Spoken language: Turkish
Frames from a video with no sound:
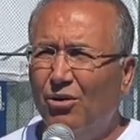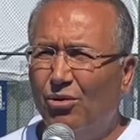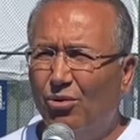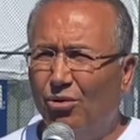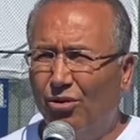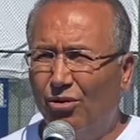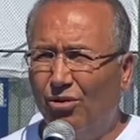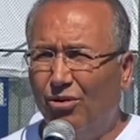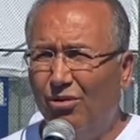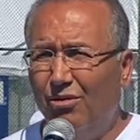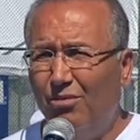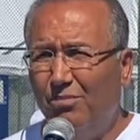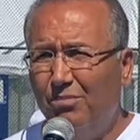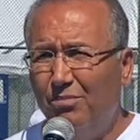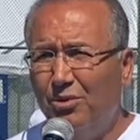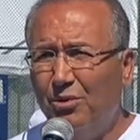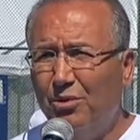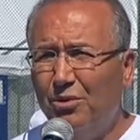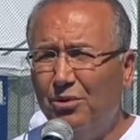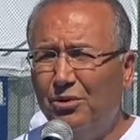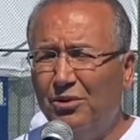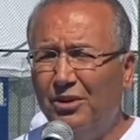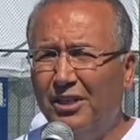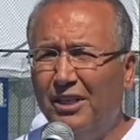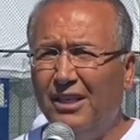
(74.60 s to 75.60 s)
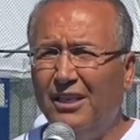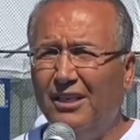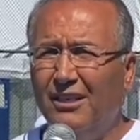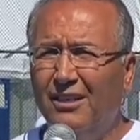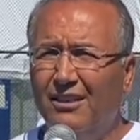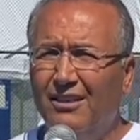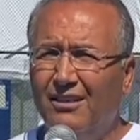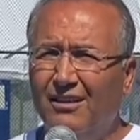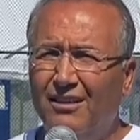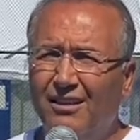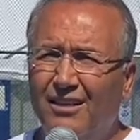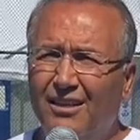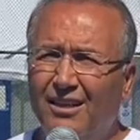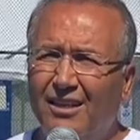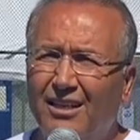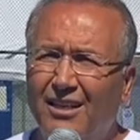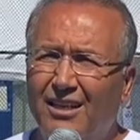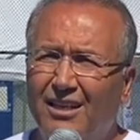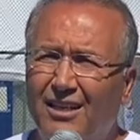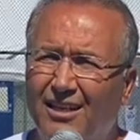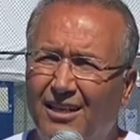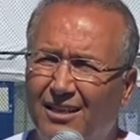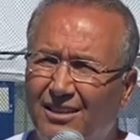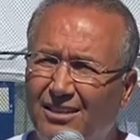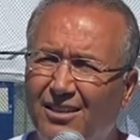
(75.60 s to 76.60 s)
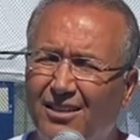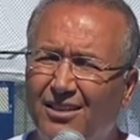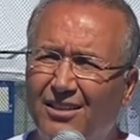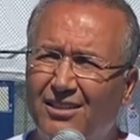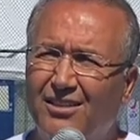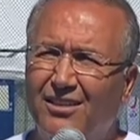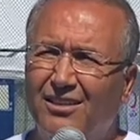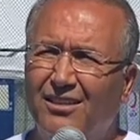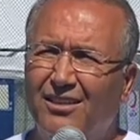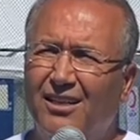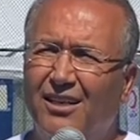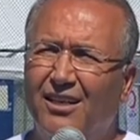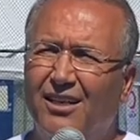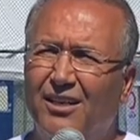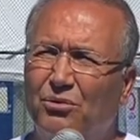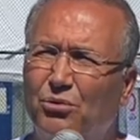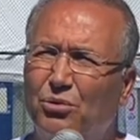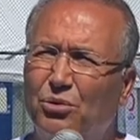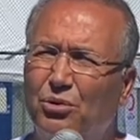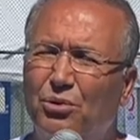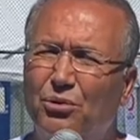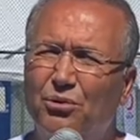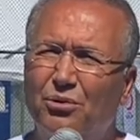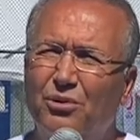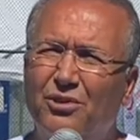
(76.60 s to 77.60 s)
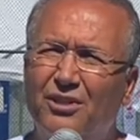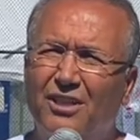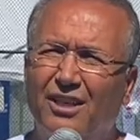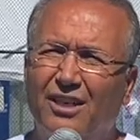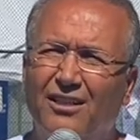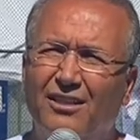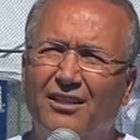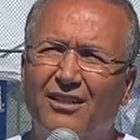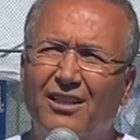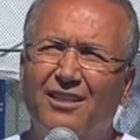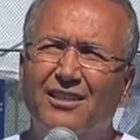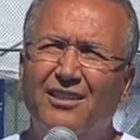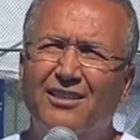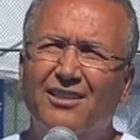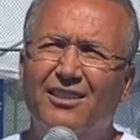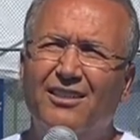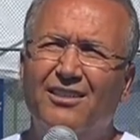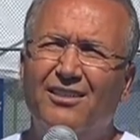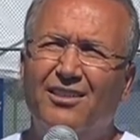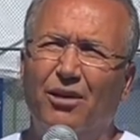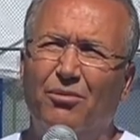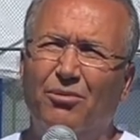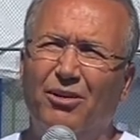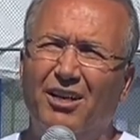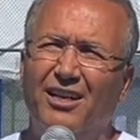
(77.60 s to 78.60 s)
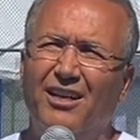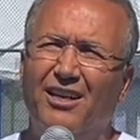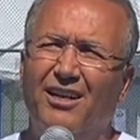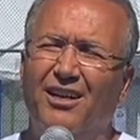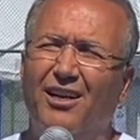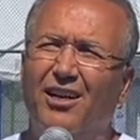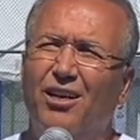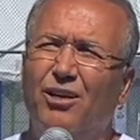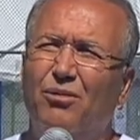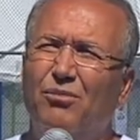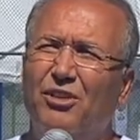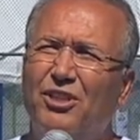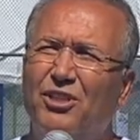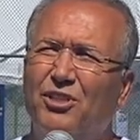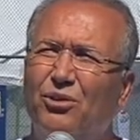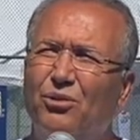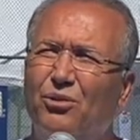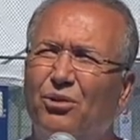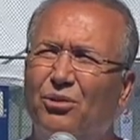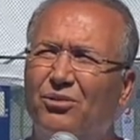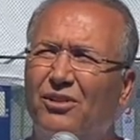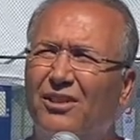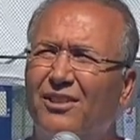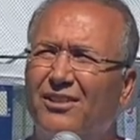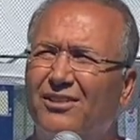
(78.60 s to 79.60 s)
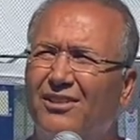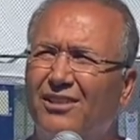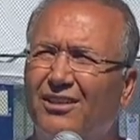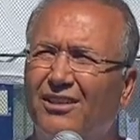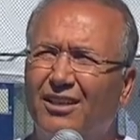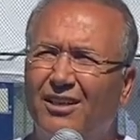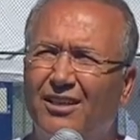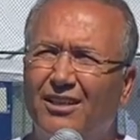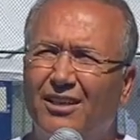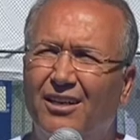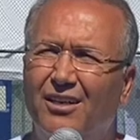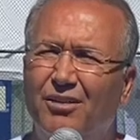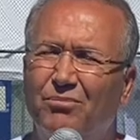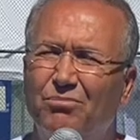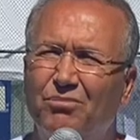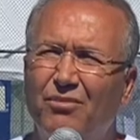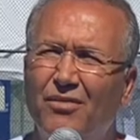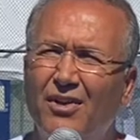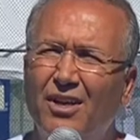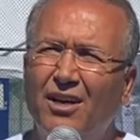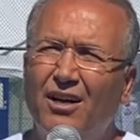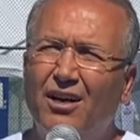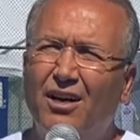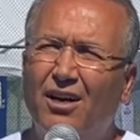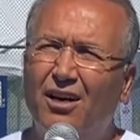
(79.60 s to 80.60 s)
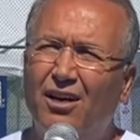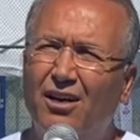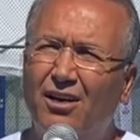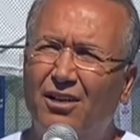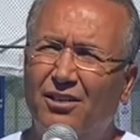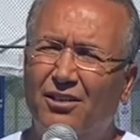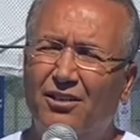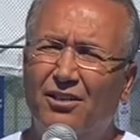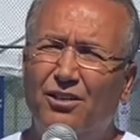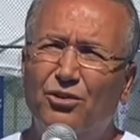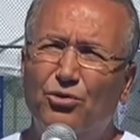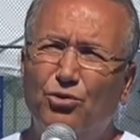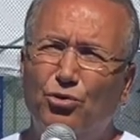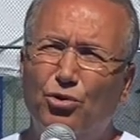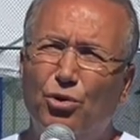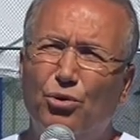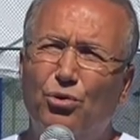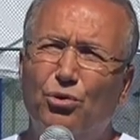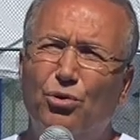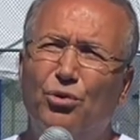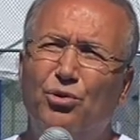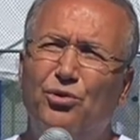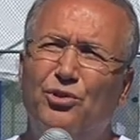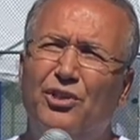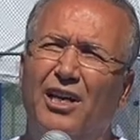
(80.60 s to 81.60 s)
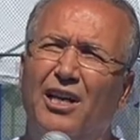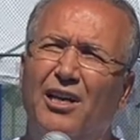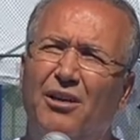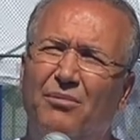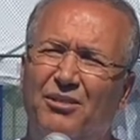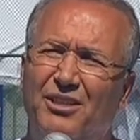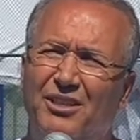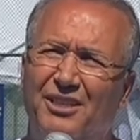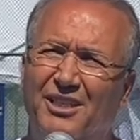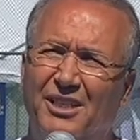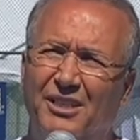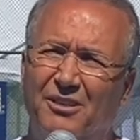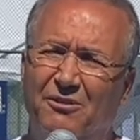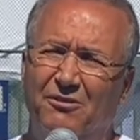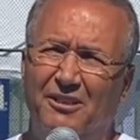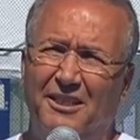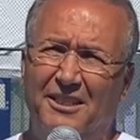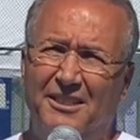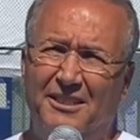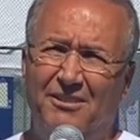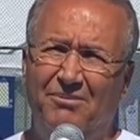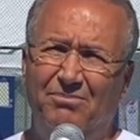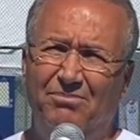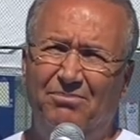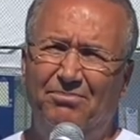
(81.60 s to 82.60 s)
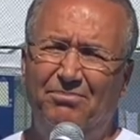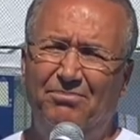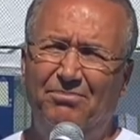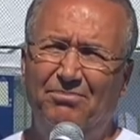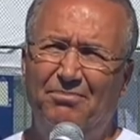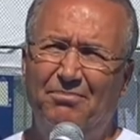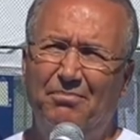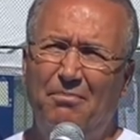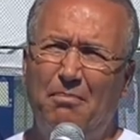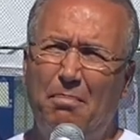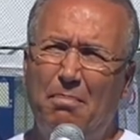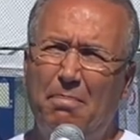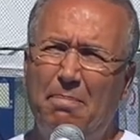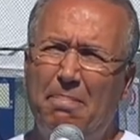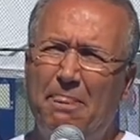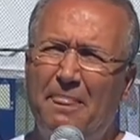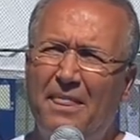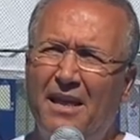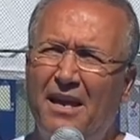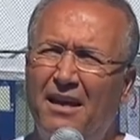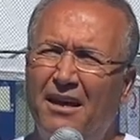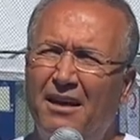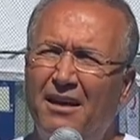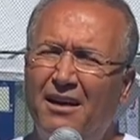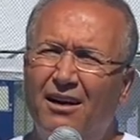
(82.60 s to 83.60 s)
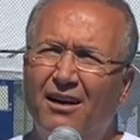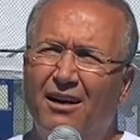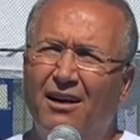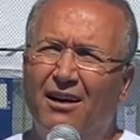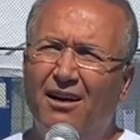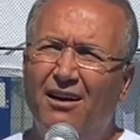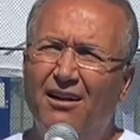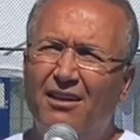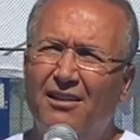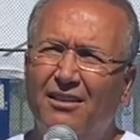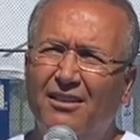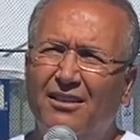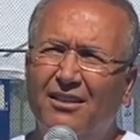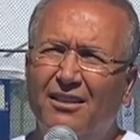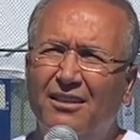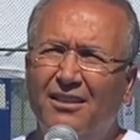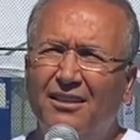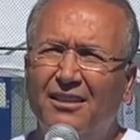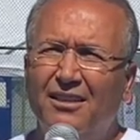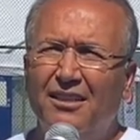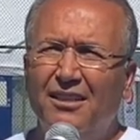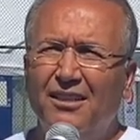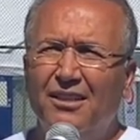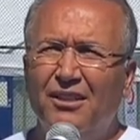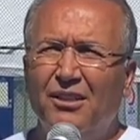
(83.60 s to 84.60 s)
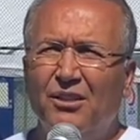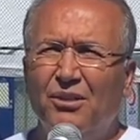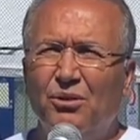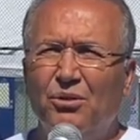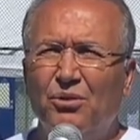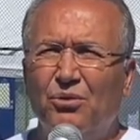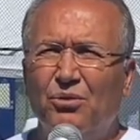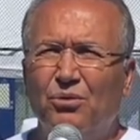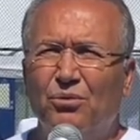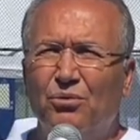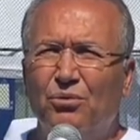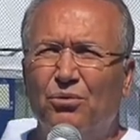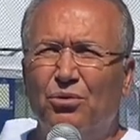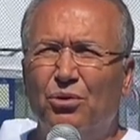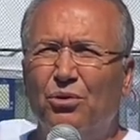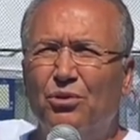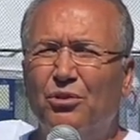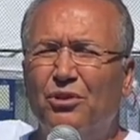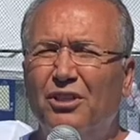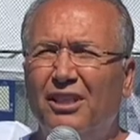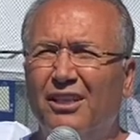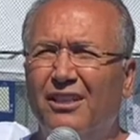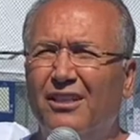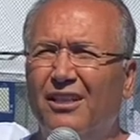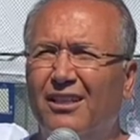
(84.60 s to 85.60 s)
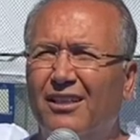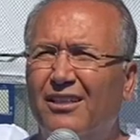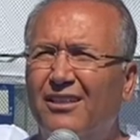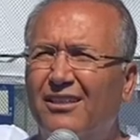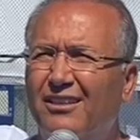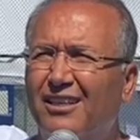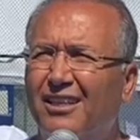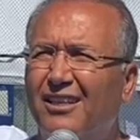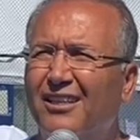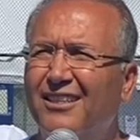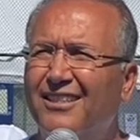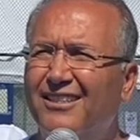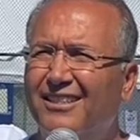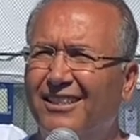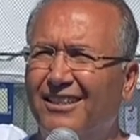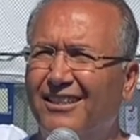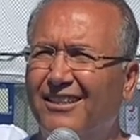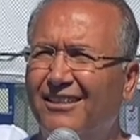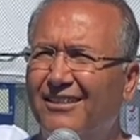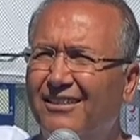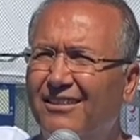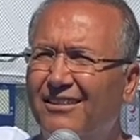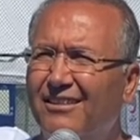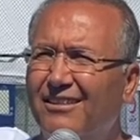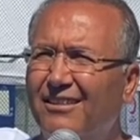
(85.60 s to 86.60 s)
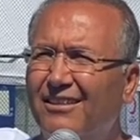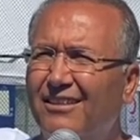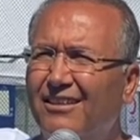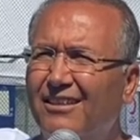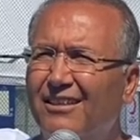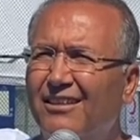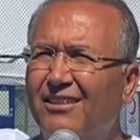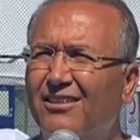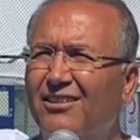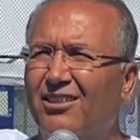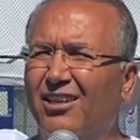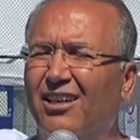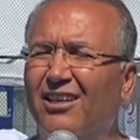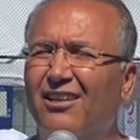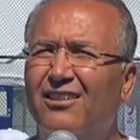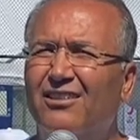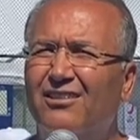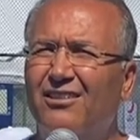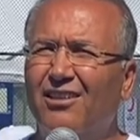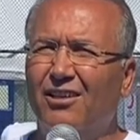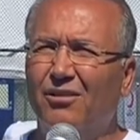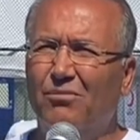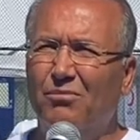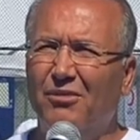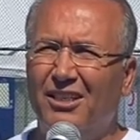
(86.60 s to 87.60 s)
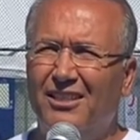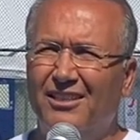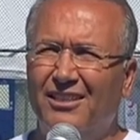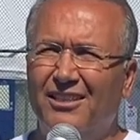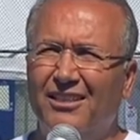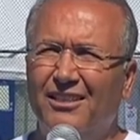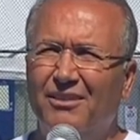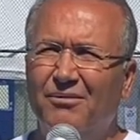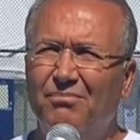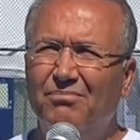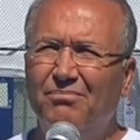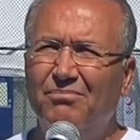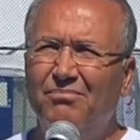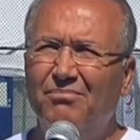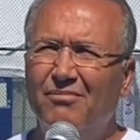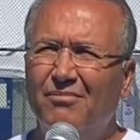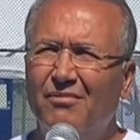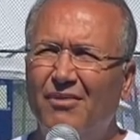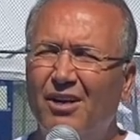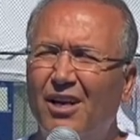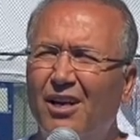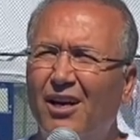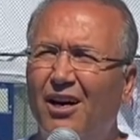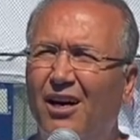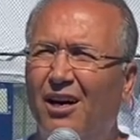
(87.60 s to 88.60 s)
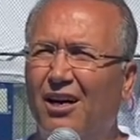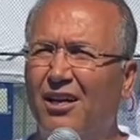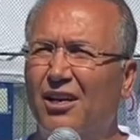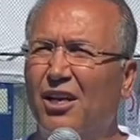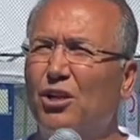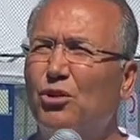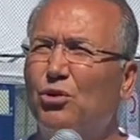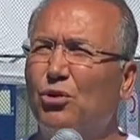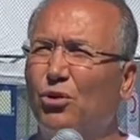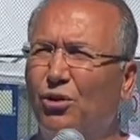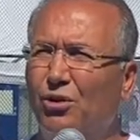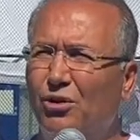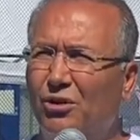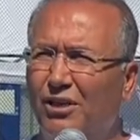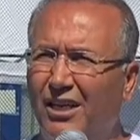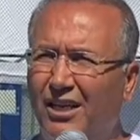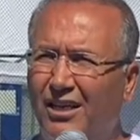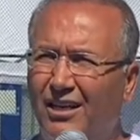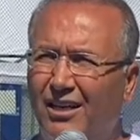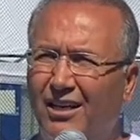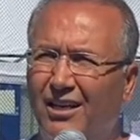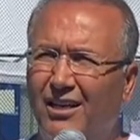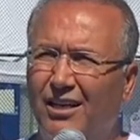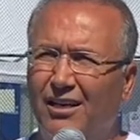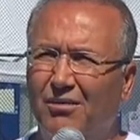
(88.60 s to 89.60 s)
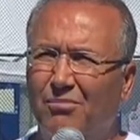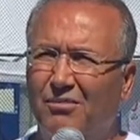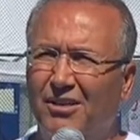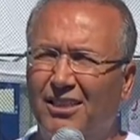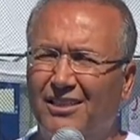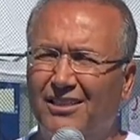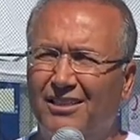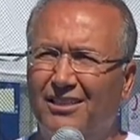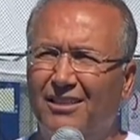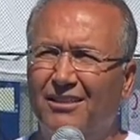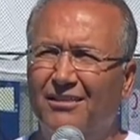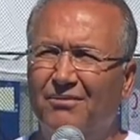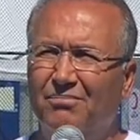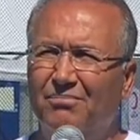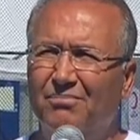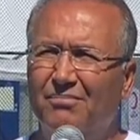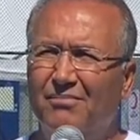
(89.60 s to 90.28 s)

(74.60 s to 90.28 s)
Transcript: O projeyi esasında düşünürken tenisin tabana yayılması noktasında da Ağrı'nın çok özel bir yeri var. Ağrı, Türkiye'de tenisin tanıtılması, Anadolu'ya yayılması,